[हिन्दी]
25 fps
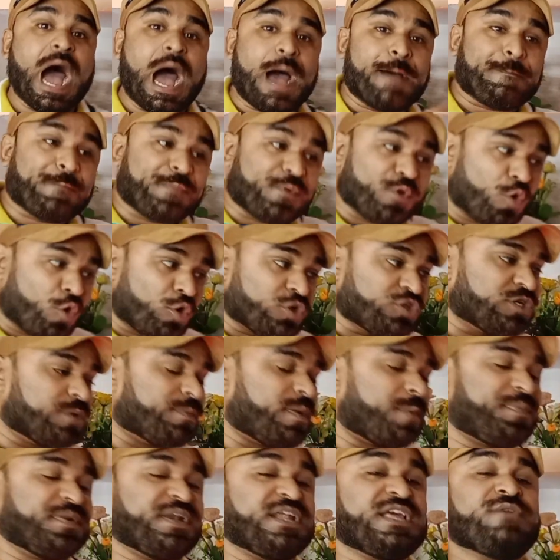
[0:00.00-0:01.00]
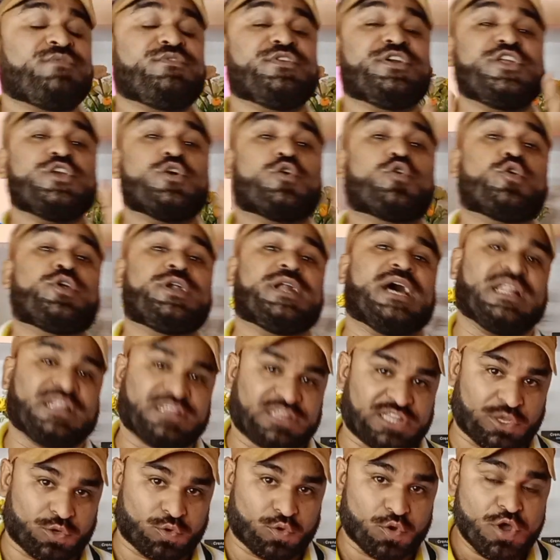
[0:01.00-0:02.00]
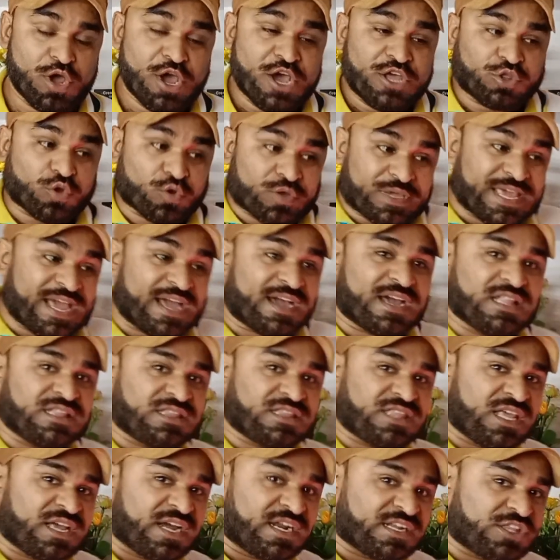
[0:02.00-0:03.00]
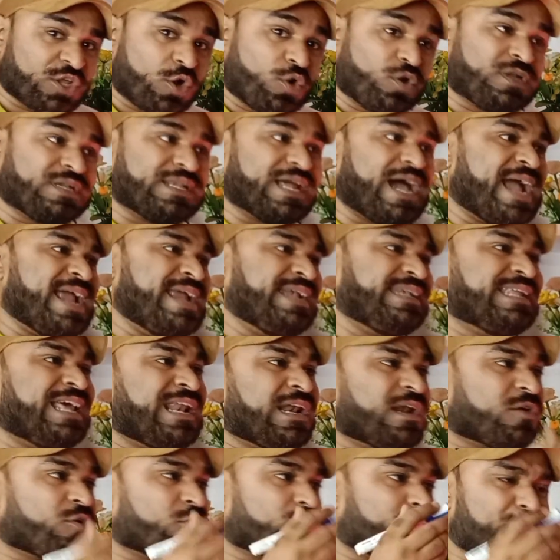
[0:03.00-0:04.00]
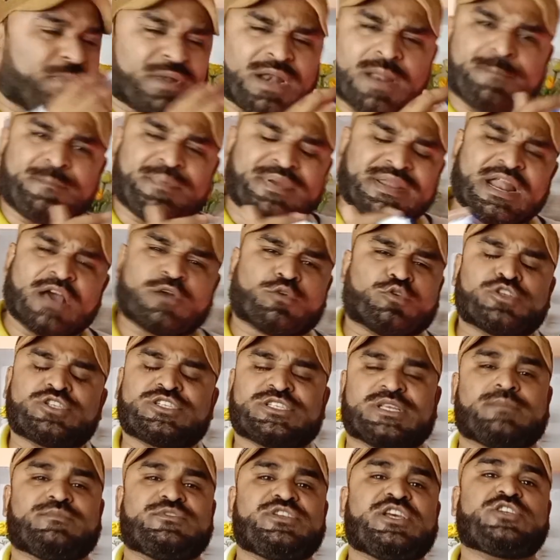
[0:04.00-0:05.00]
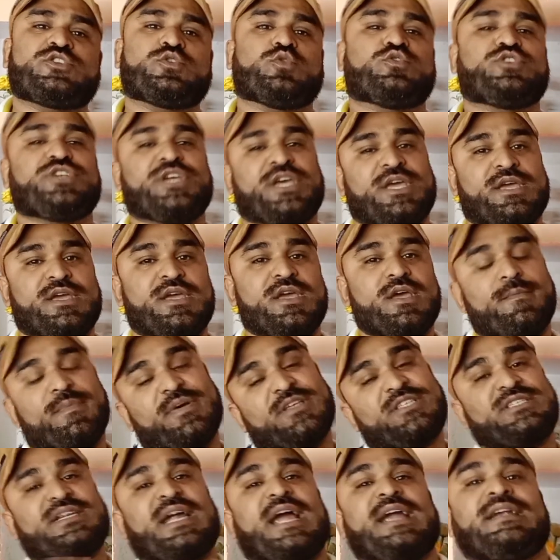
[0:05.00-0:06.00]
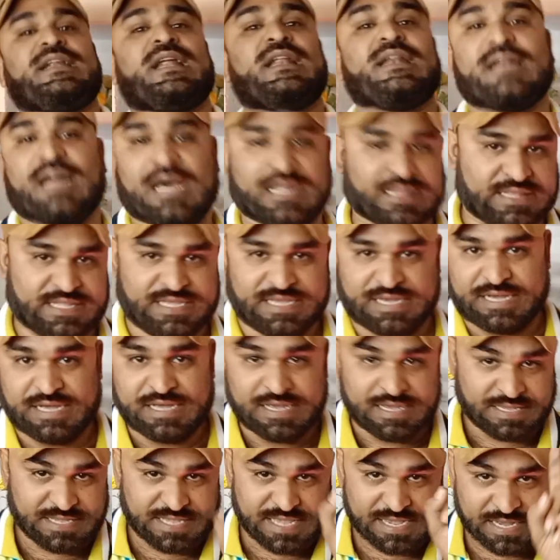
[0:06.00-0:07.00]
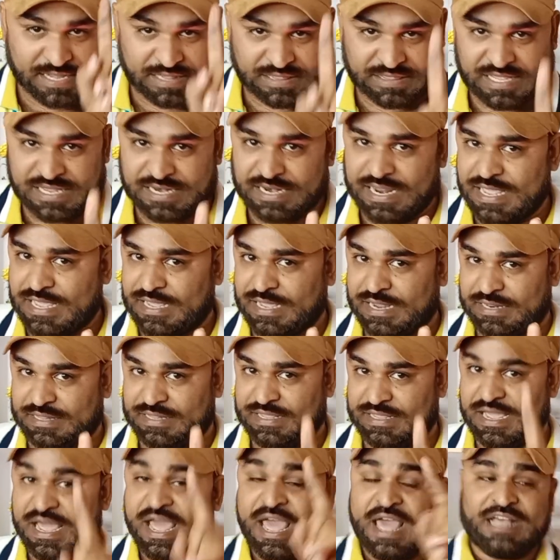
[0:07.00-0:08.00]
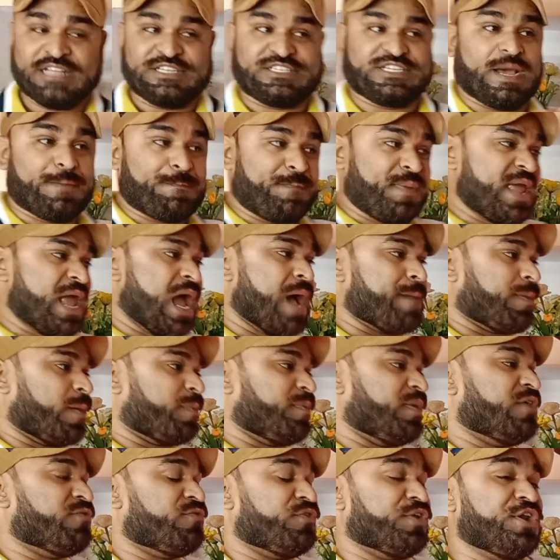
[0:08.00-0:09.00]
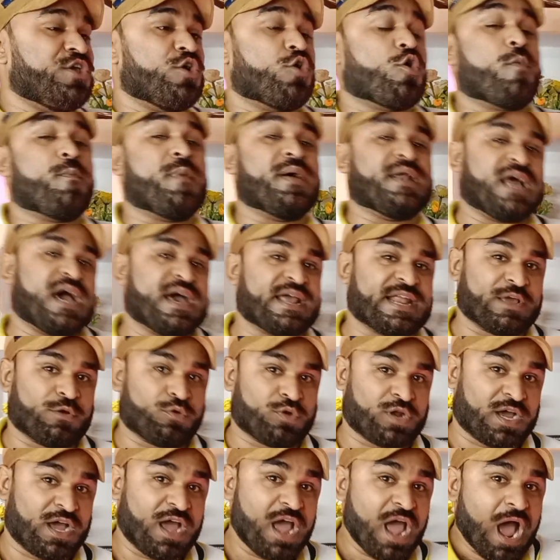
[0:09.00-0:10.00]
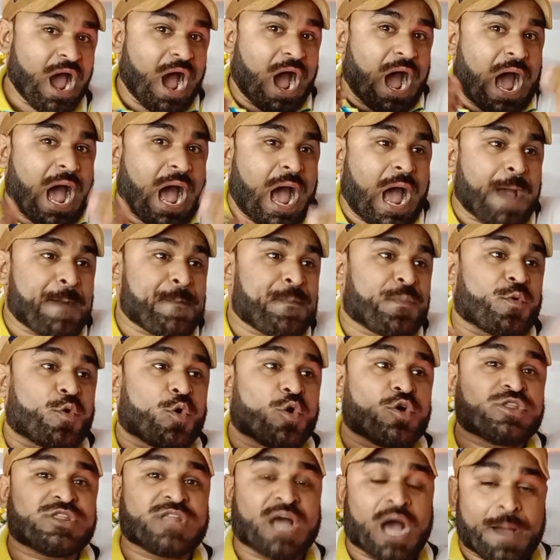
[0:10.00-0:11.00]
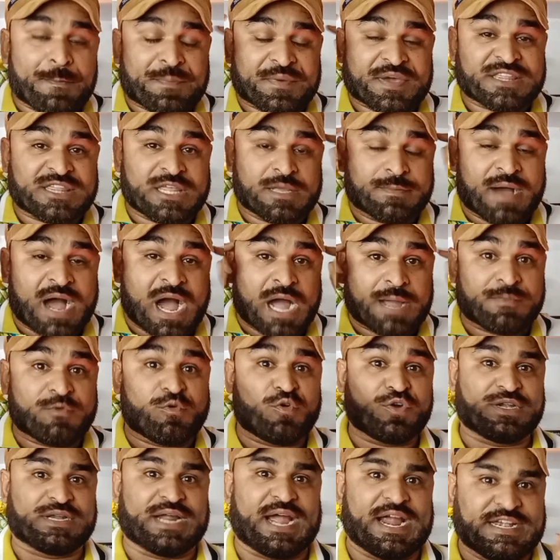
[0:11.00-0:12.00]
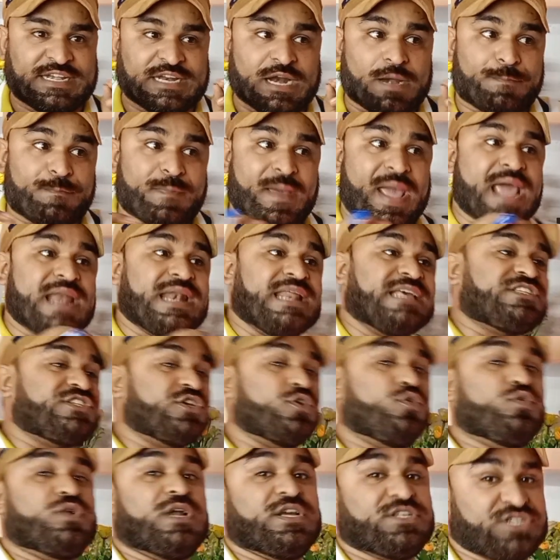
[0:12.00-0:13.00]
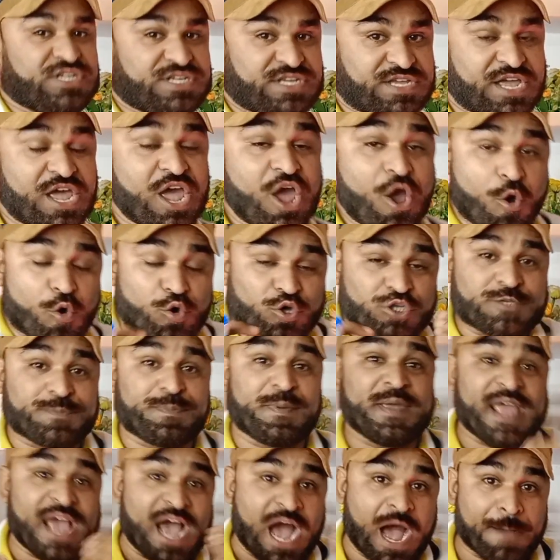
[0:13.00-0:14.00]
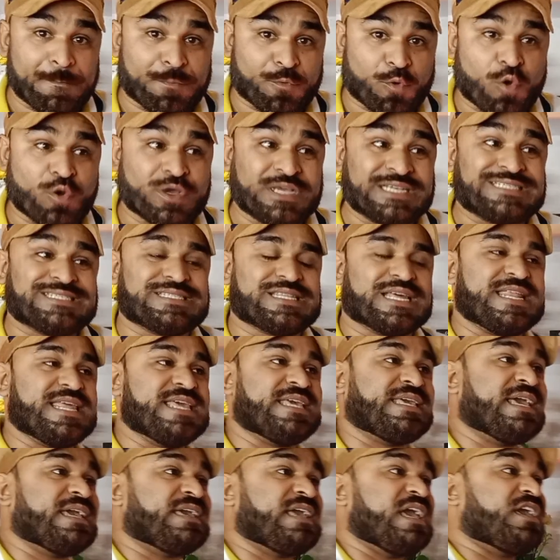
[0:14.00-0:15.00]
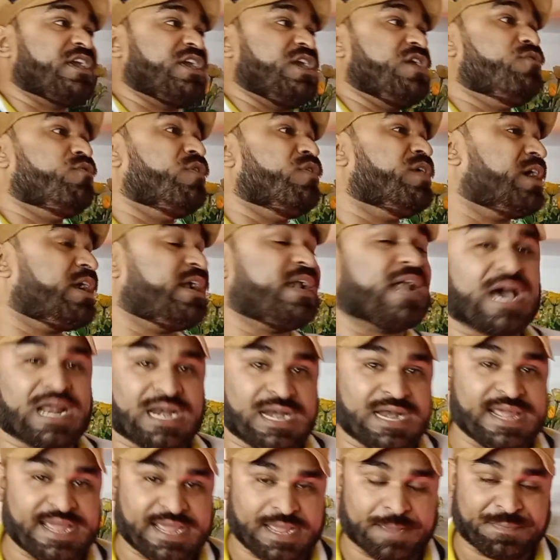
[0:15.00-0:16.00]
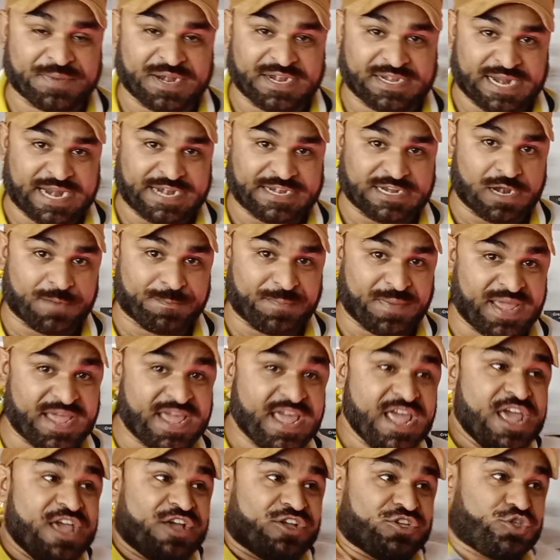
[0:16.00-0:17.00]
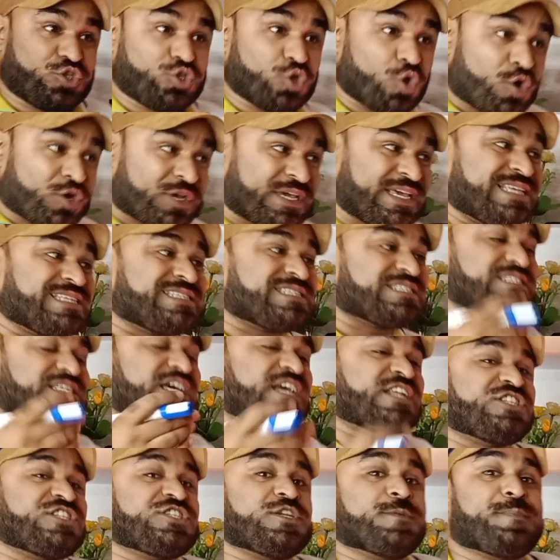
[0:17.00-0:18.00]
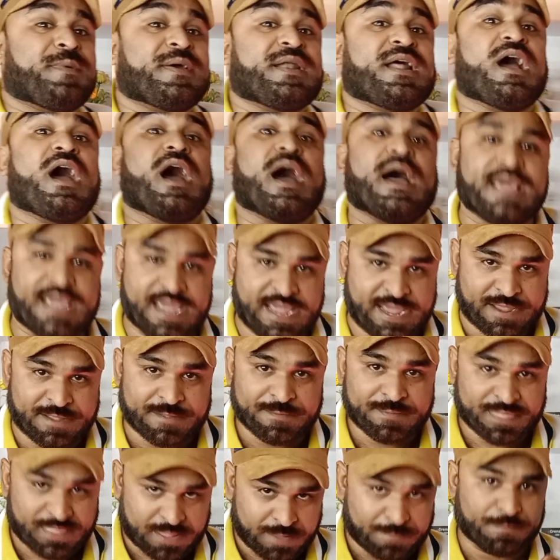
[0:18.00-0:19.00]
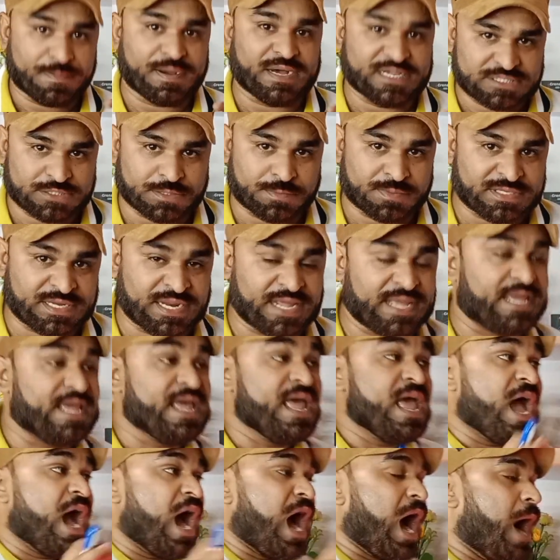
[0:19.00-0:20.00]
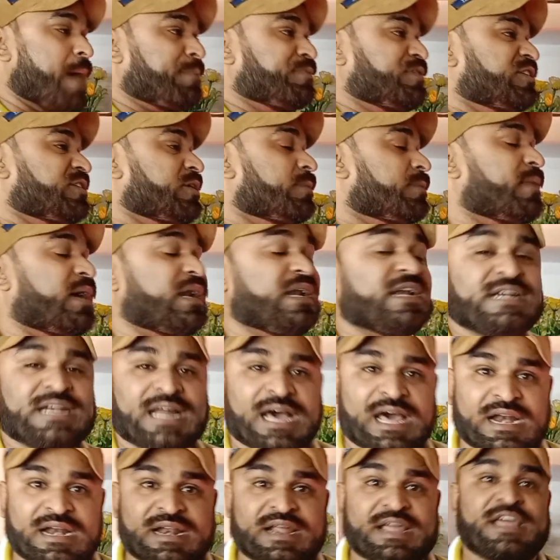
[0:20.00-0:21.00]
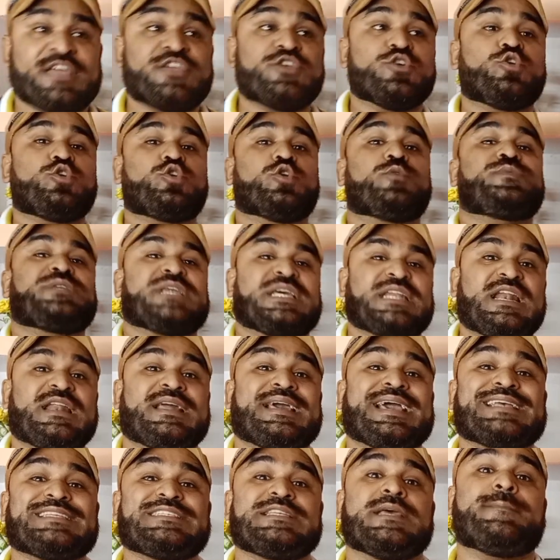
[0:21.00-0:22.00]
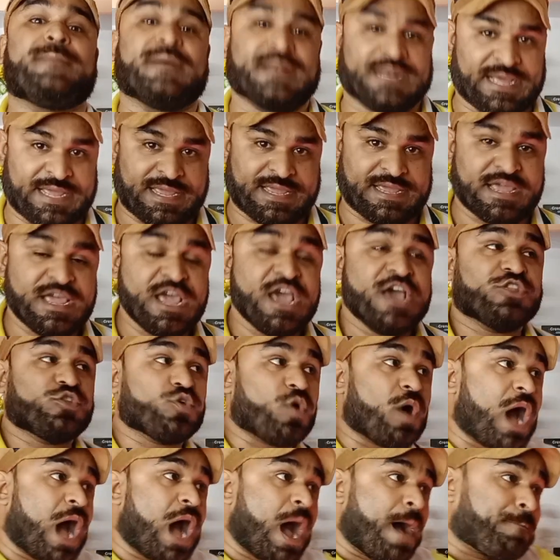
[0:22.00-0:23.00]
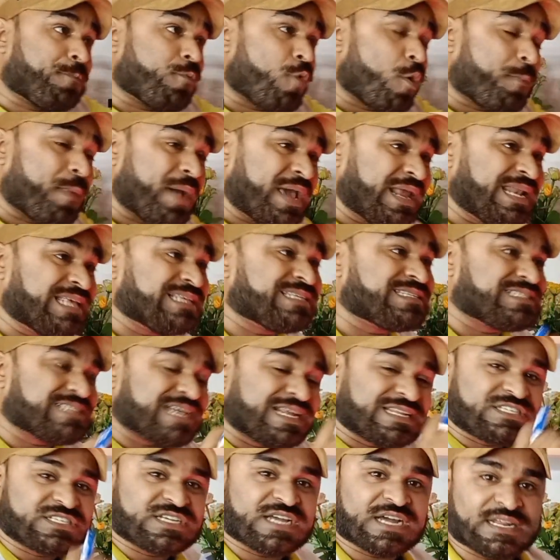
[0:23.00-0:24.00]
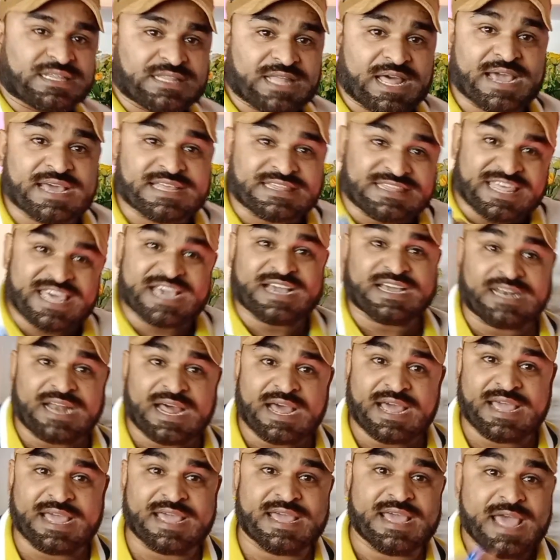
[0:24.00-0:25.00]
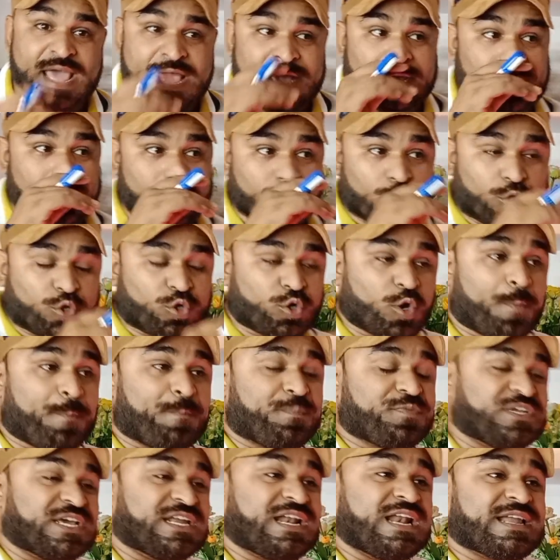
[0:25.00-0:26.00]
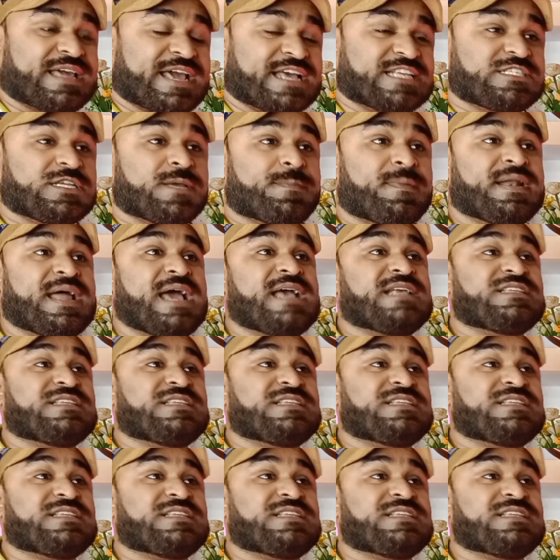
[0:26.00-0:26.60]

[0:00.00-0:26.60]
आप लोग जब अपने वीडियो को डालते हो तो क्या गलती करते हो टाइटल मतलब बिना कुछ समझे सूझे बस टाइटल डाल दिया ये गलती नहीं करनी जब भी आप अपने वीडियो को बना रहे हो ना आपको आपके दिमाग में वो टाइटल पहले से होना चाहिए उस पर आपको इस तरीके के कीवर्ड डालने हैं अपने टाइटल पे जो कि सर्च पर आए बात समझ रहे हैं आप जैसे मान ली डाल रहे हैं यूट्यूब चैनल कैसे बनाए तो आपको पहले सर्च करना है देखना है कि यूट्यूब चैनल कैसे